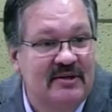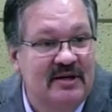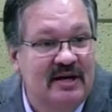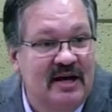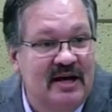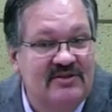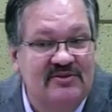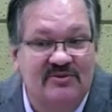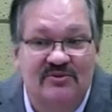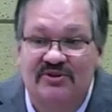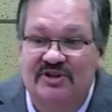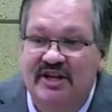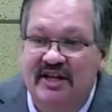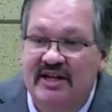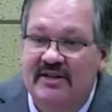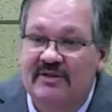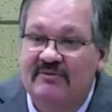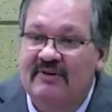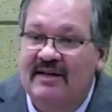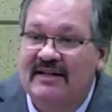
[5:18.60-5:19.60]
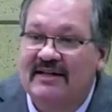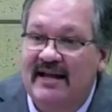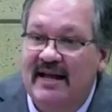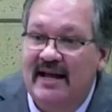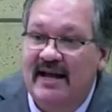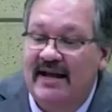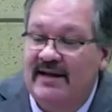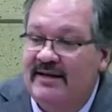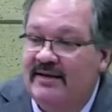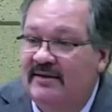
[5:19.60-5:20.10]
A sujeira não
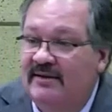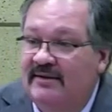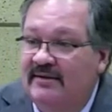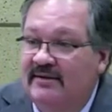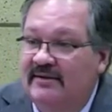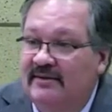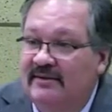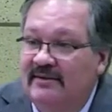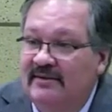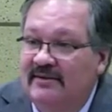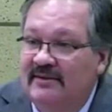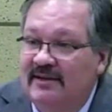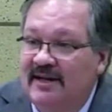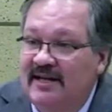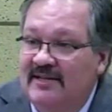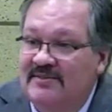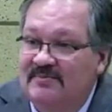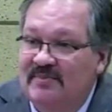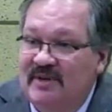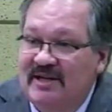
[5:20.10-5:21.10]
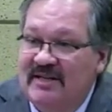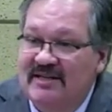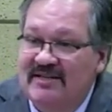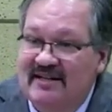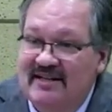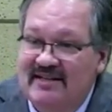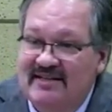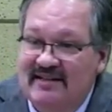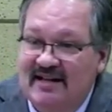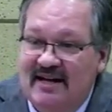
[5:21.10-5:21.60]
adere as penas
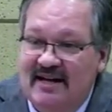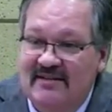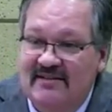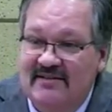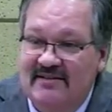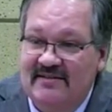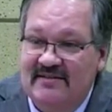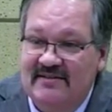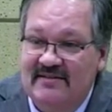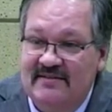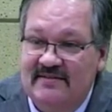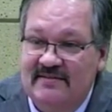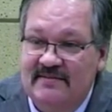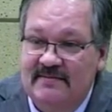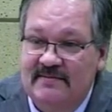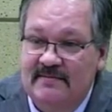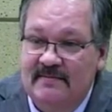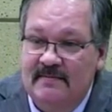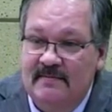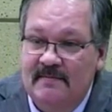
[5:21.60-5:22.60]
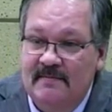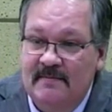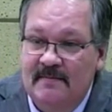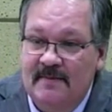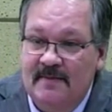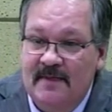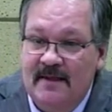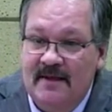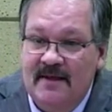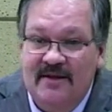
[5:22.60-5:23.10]
das garças.
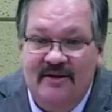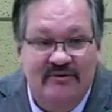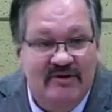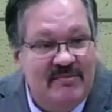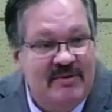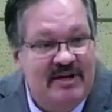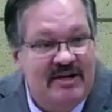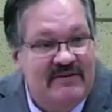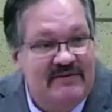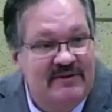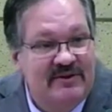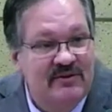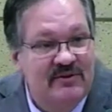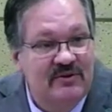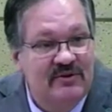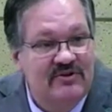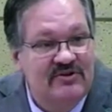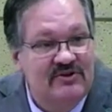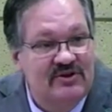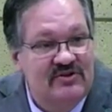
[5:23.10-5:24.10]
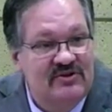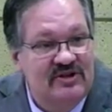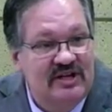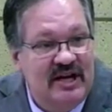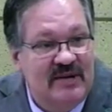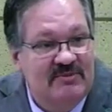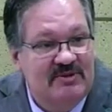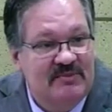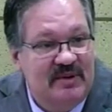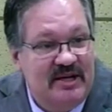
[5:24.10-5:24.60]
Não é maravilhoso nós
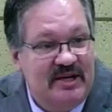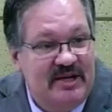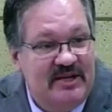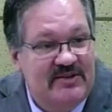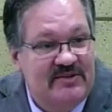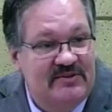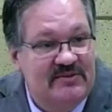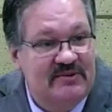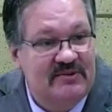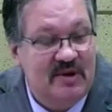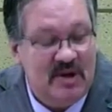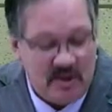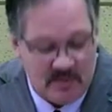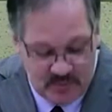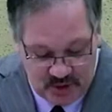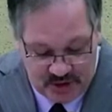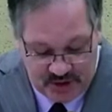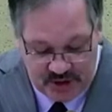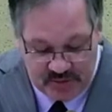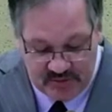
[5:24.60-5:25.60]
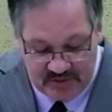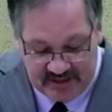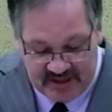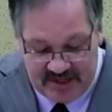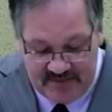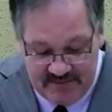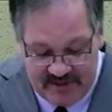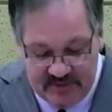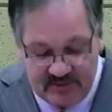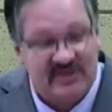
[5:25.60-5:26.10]
olharmos para isso? Porque o
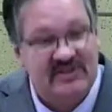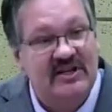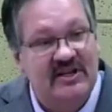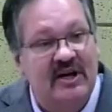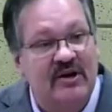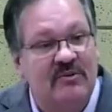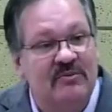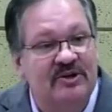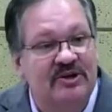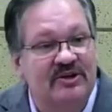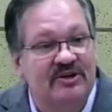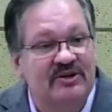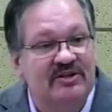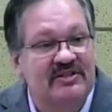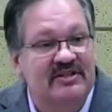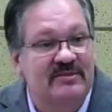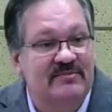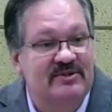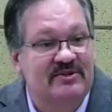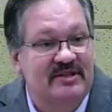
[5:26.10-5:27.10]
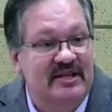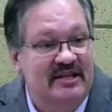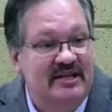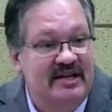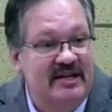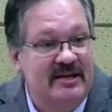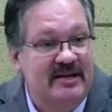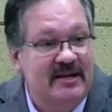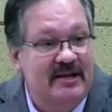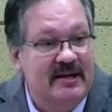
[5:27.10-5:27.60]
tema do salmo que nós temos
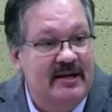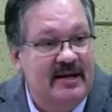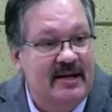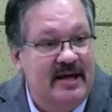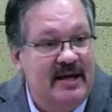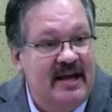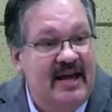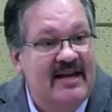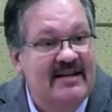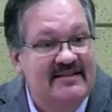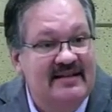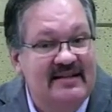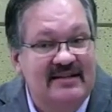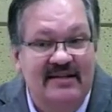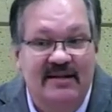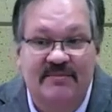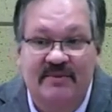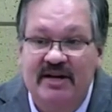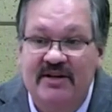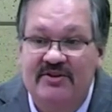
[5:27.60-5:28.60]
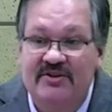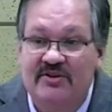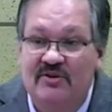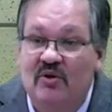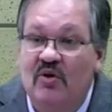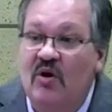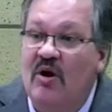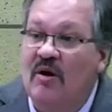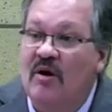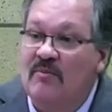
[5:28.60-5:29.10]
aqui é exatamente
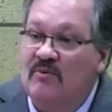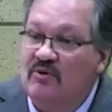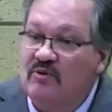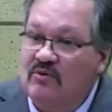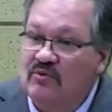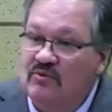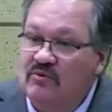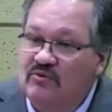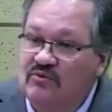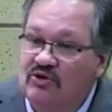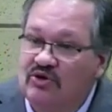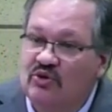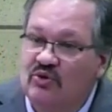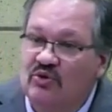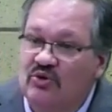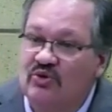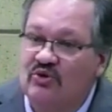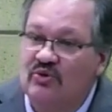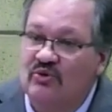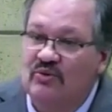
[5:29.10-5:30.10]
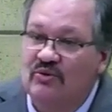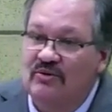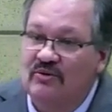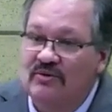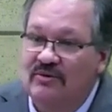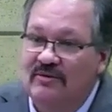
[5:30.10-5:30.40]
como um justo